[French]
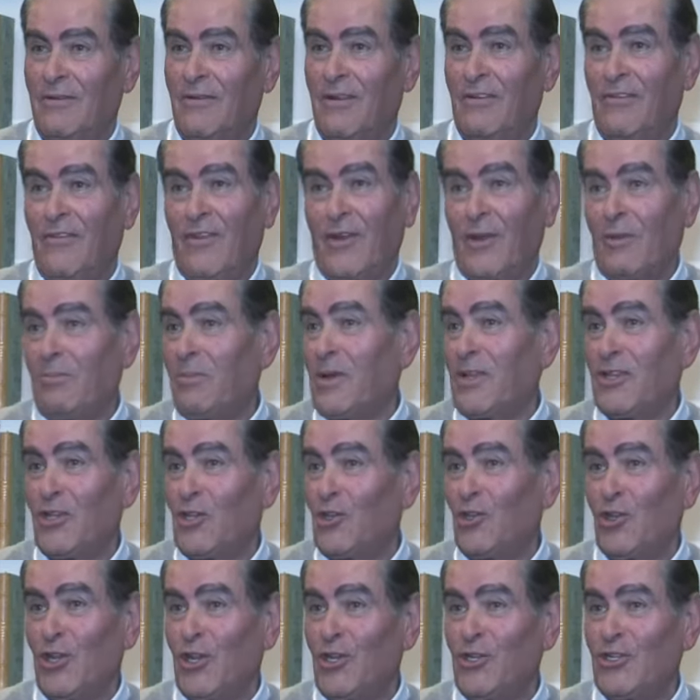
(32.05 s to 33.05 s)
qui viennent faire une
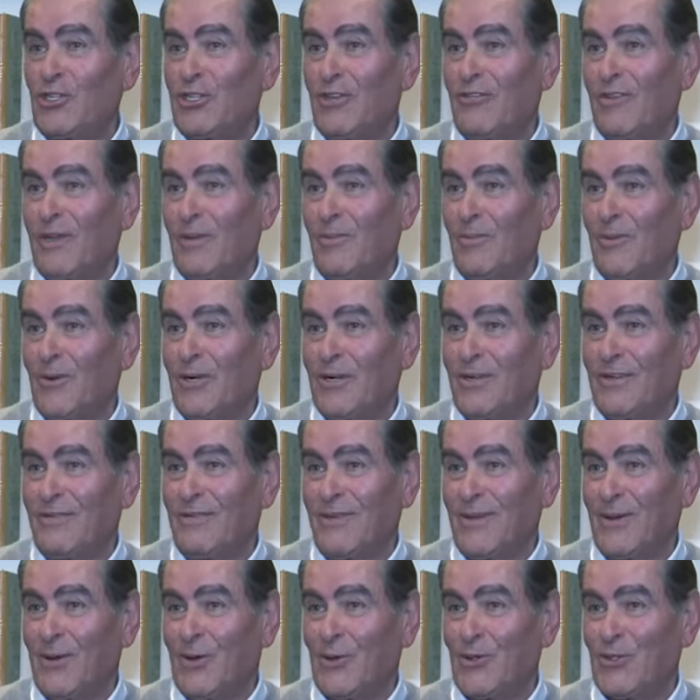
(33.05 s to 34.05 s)
partie de tennis avec moi.
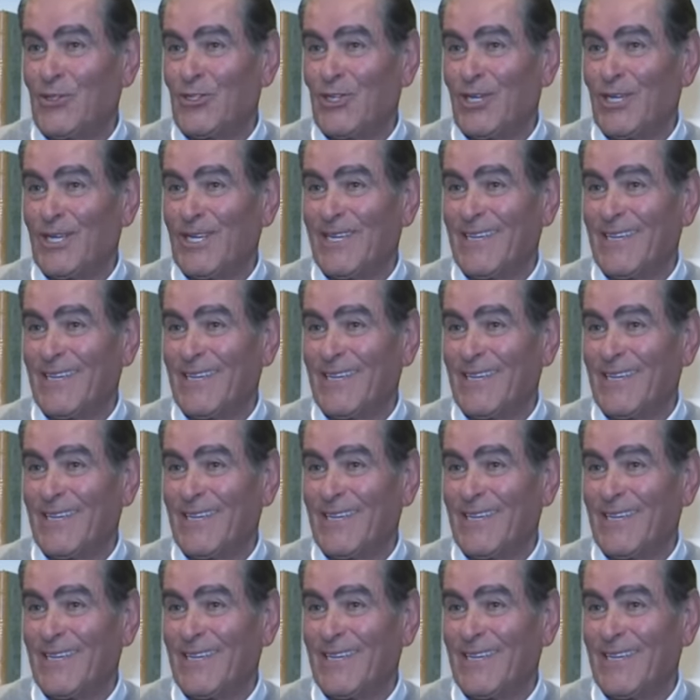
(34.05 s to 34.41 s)
Ils verront si.